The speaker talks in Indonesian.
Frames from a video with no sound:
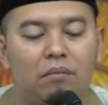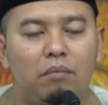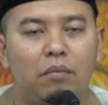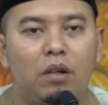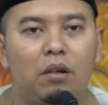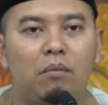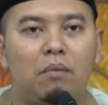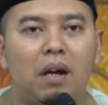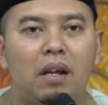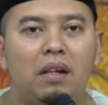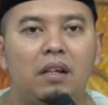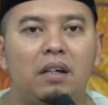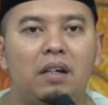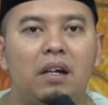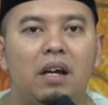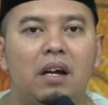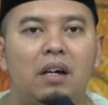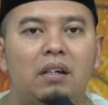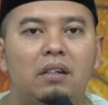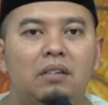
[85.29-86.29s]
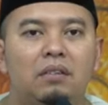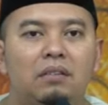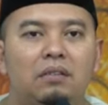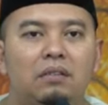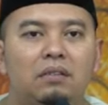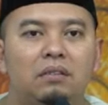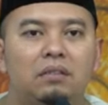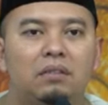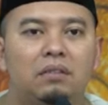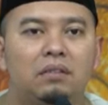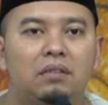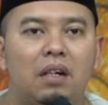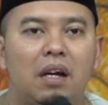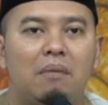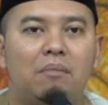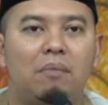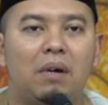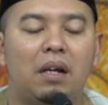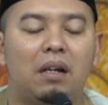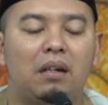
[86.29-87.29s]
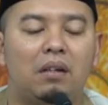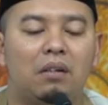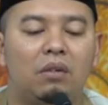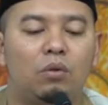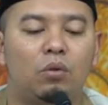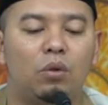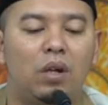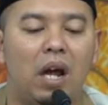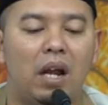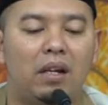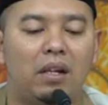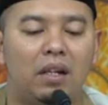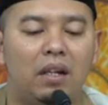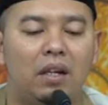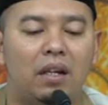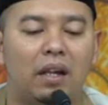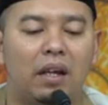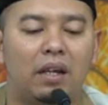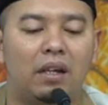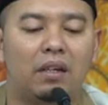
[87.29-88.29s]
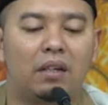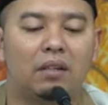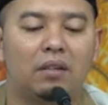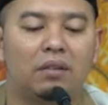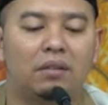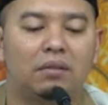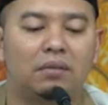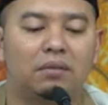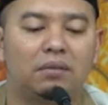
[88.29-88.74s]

belum ada yang gambar kudanil kayaknya